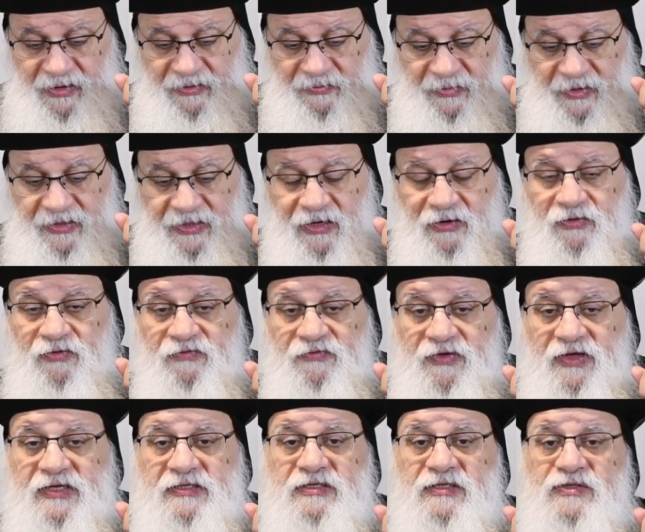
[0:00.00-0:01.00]
أتمنى لكم في
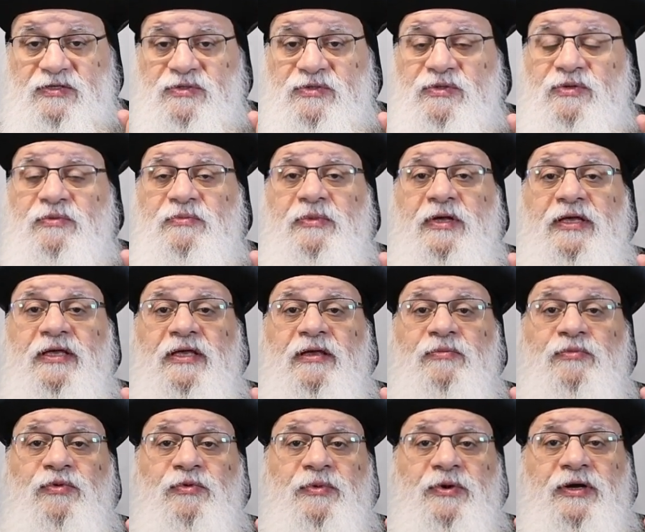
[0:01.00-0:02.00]
هذا الصوم
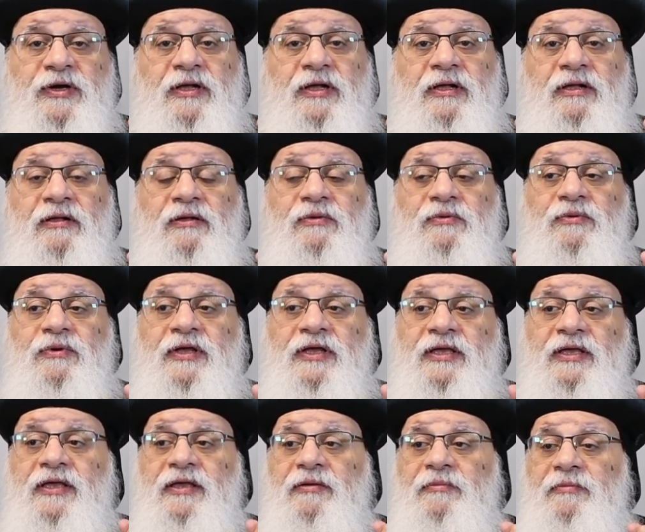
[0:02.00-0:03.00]
أيام مباركة
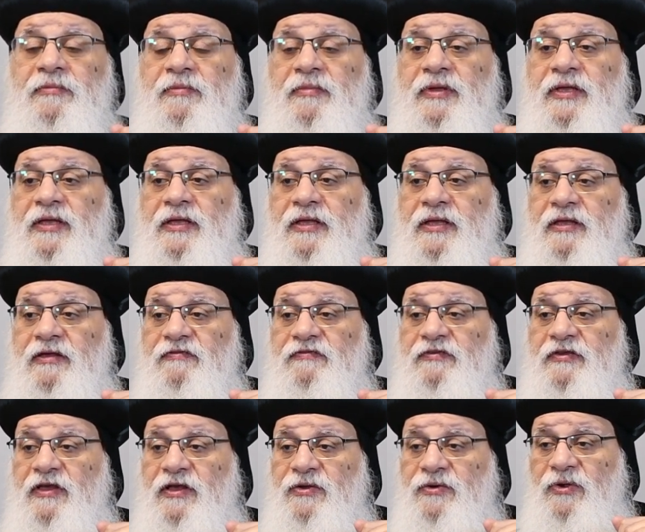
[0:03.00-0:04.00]
وأيام آه،
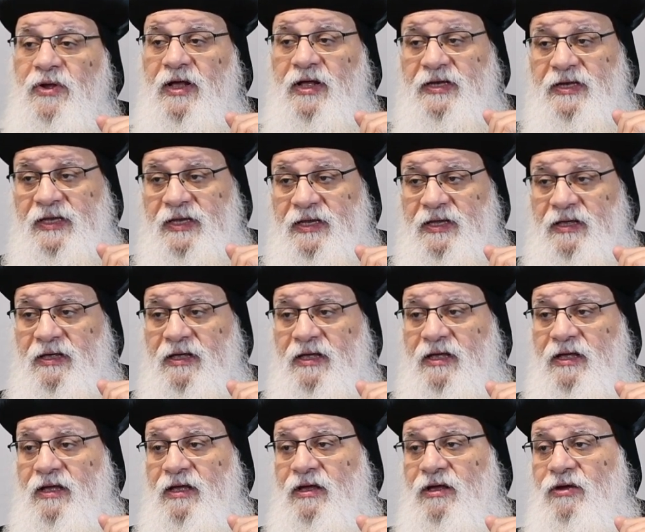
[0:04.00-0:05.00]
فيها روحانية
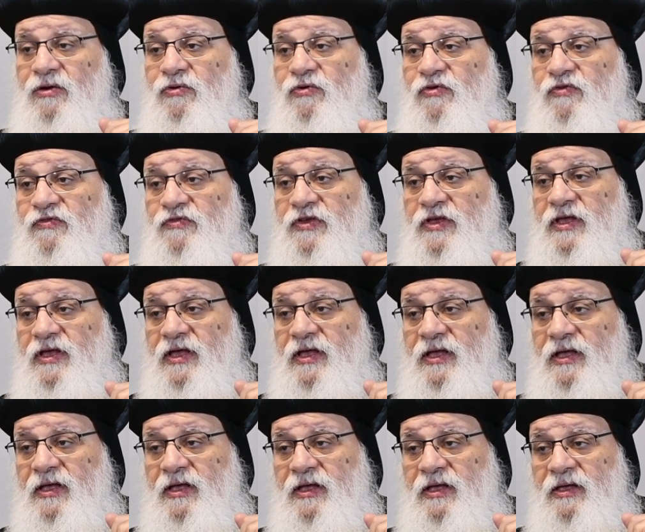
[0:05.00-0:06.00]

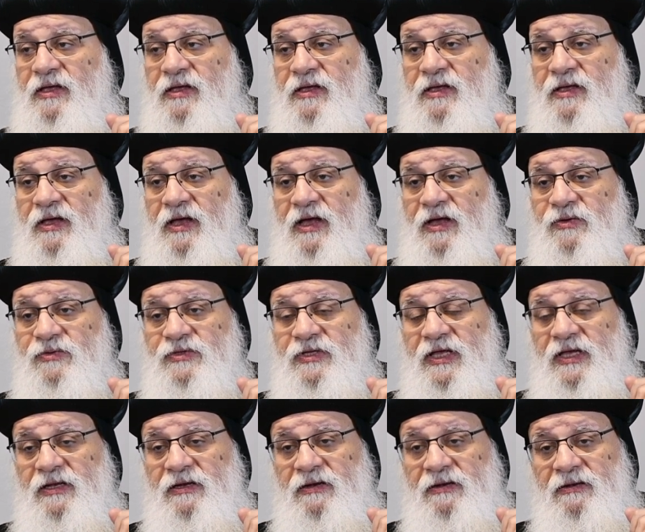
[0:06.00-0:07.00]
وفيها آه، عودة
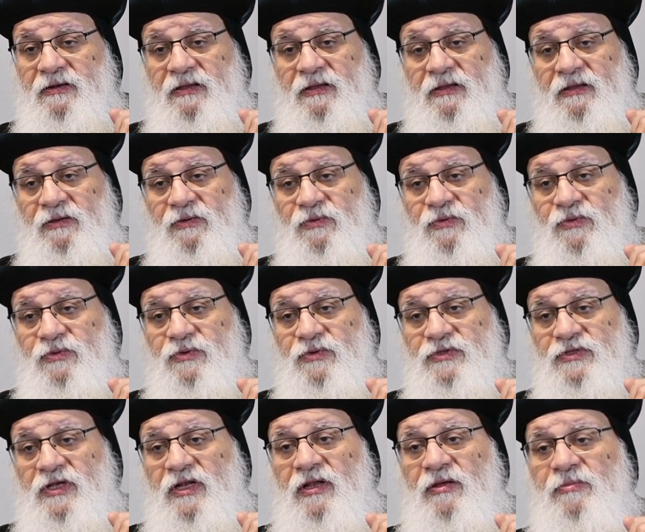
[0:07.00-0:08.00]
إلى الله
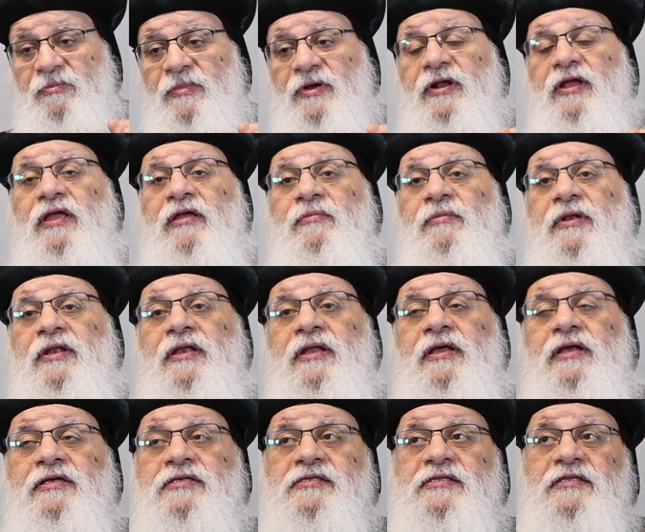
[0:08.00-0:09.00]
وطلب مراحم الله
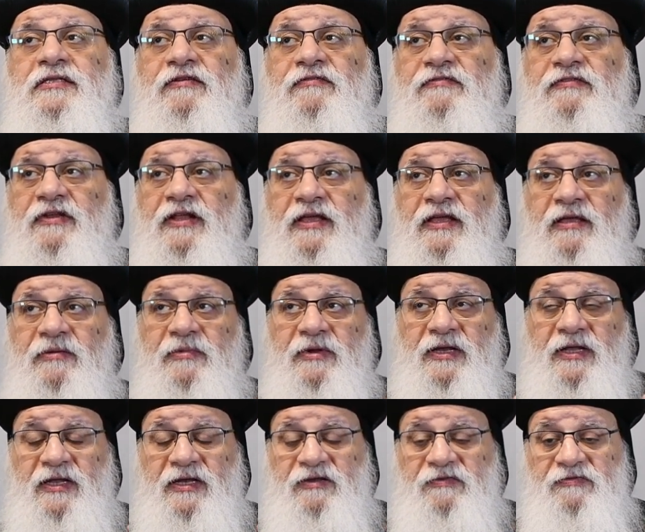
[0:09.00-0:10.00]
خاصة في الأيام اللي
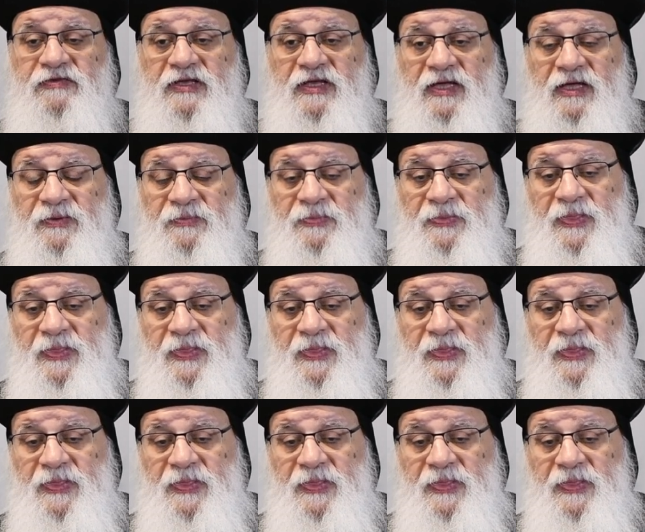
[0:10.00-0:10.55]
احنا فيها